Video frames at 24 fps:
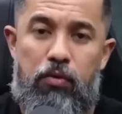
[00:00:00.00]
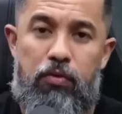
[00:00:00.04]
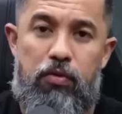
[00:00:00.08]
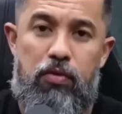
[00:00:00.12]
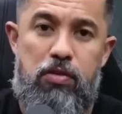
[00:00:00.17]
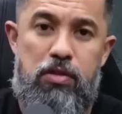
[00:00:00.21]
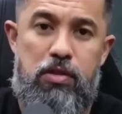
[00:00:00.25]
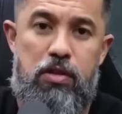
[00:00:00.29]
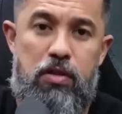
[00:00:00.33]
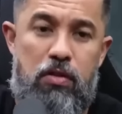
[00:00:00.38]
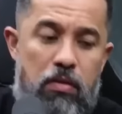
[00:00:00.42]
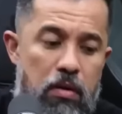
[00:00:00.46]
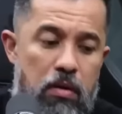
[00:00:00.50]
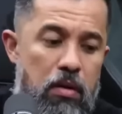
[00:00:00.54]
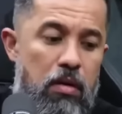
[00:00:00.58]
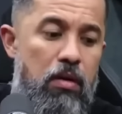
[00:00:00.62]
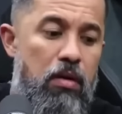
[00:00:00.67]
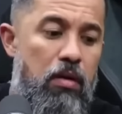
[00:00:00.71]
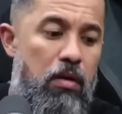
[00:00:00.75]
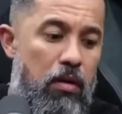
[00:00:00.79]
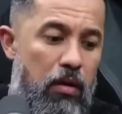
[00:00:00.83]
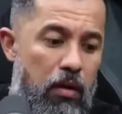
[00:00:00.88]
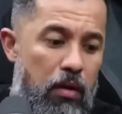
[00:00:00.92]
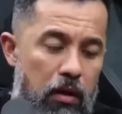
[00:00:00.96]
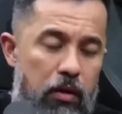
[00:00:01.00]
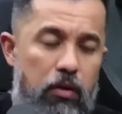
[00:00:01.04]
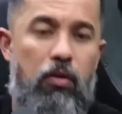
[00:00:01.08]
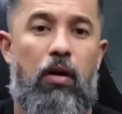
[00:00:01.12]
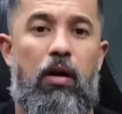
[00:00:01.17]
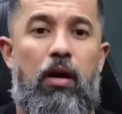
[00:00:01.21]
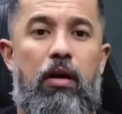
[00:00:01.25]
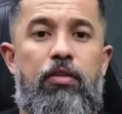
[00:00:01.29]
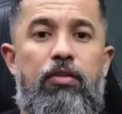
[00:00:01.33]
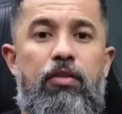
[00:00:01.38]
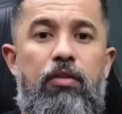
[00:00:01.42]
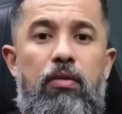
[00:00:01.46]
fuzil e
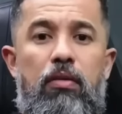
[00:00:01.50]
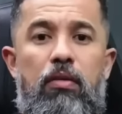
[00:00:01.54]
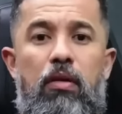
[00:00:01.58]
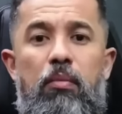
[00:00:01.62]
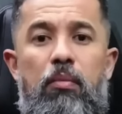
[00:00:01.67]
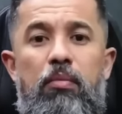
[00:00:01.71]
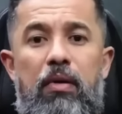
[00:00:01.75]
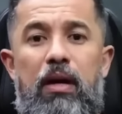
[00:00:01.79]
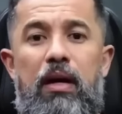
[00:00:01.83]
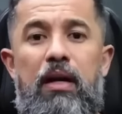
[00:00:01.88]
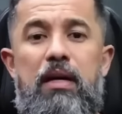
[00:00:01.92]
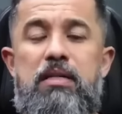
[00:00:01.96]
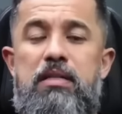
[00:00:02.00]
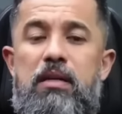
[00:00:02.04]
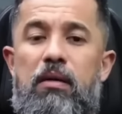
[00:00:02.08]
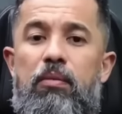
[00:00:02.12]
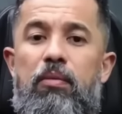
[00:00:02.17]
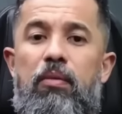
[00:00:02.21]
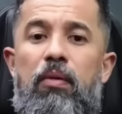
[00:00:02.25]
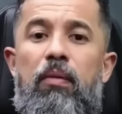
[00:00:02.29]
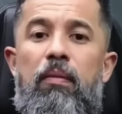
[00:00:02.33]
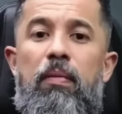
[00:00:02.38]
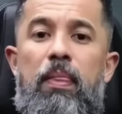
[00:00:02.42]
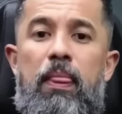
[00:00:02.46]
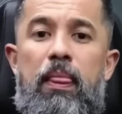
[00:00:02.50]
troca tiro com a polícia, pô.